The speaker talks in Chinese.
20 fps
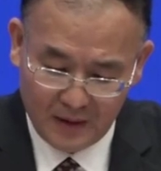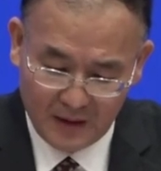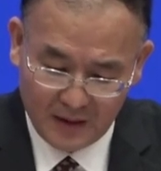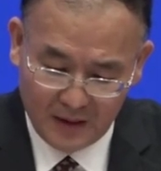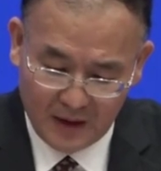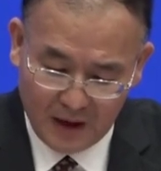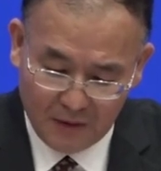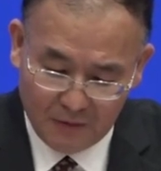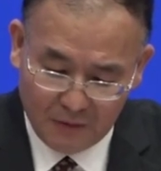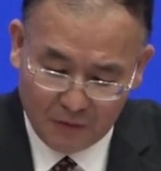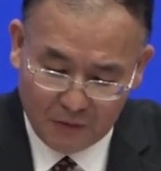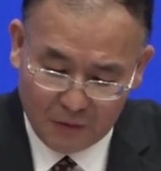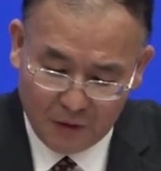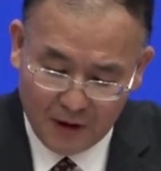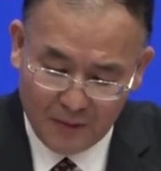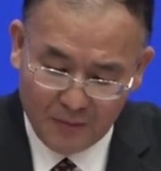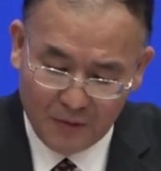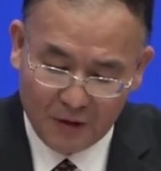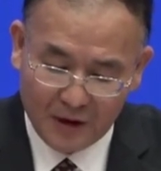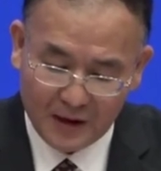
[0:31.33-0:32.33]
业务
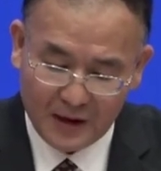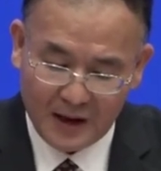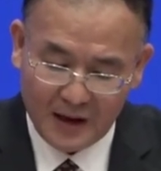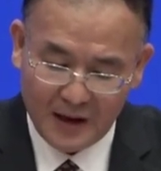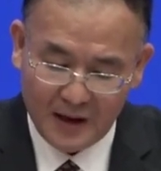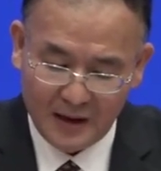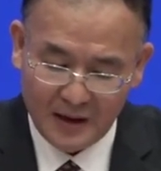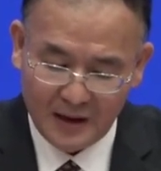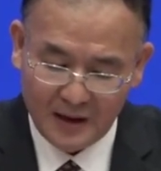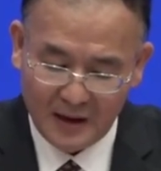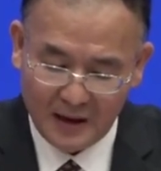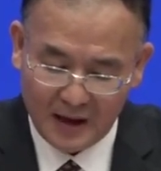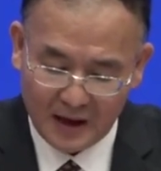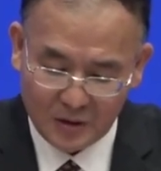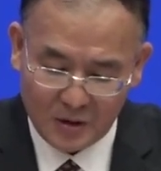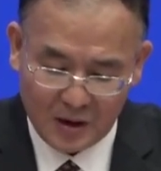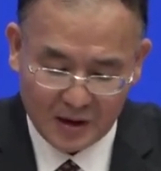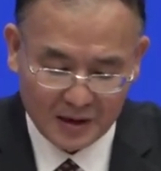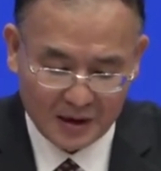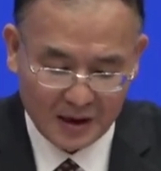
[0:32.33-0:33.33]
规模呢连
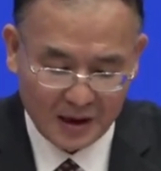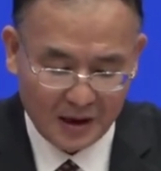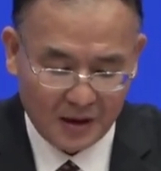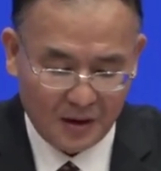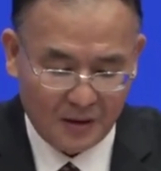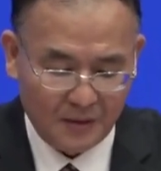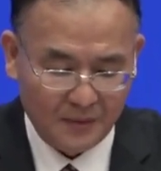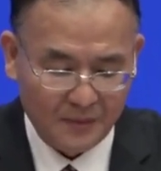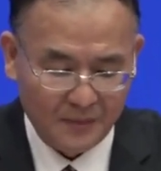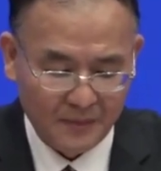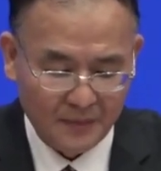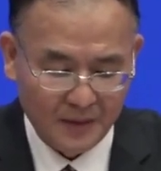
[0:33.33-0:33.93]
创新高。